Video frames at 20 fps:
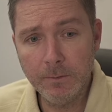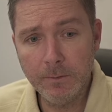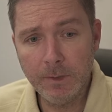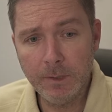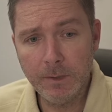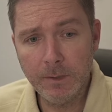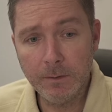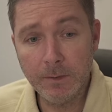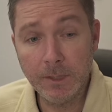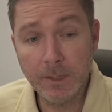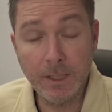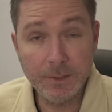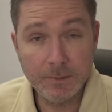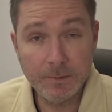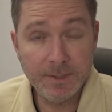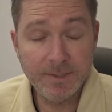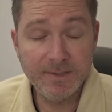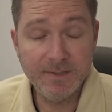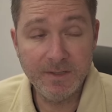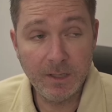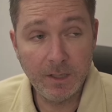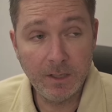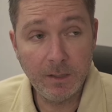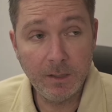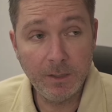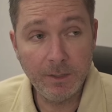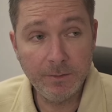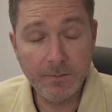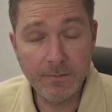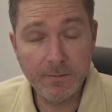Ja, 23 Jahre
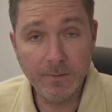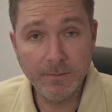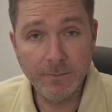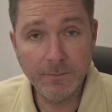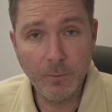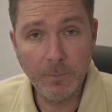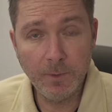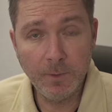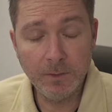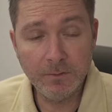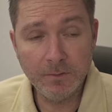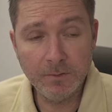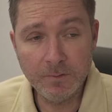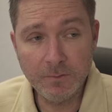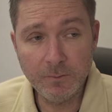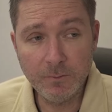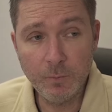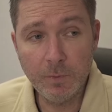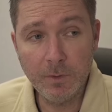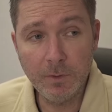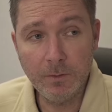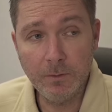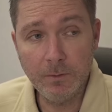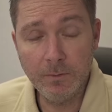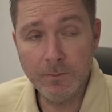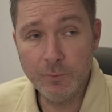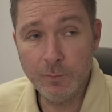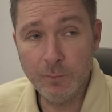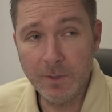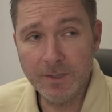alt, ich sag's nochmal, also super,
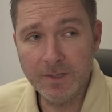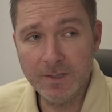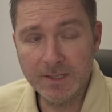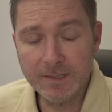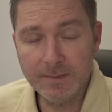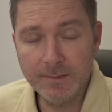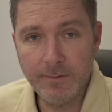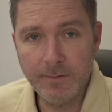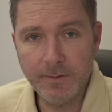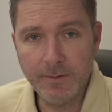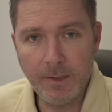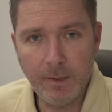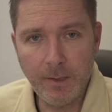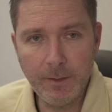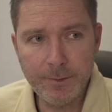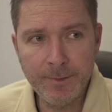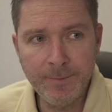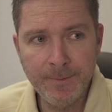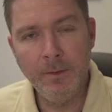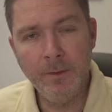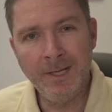super krasse Tat.